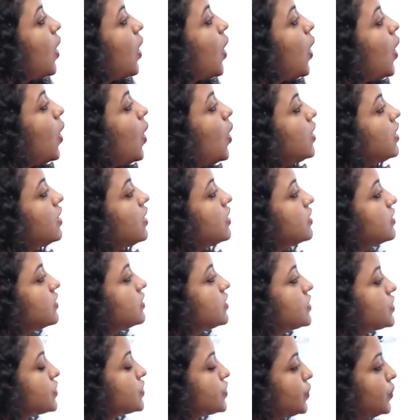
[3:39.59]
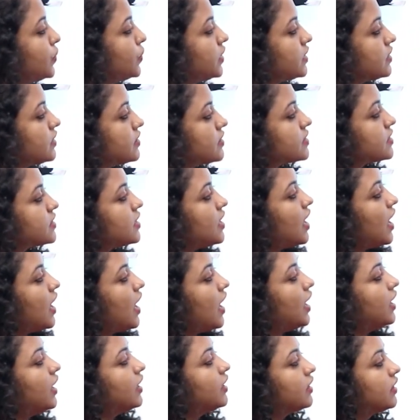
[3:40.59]
or the students
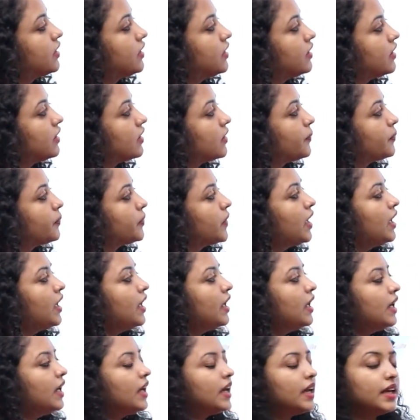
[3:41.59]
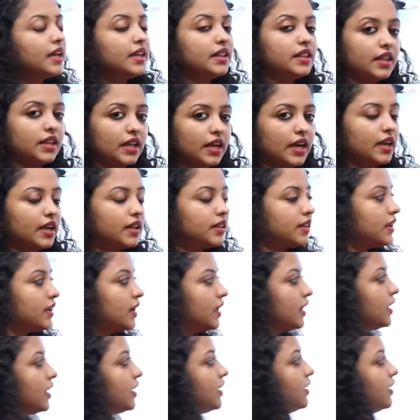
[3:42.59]
are here. இந்த இடத்துல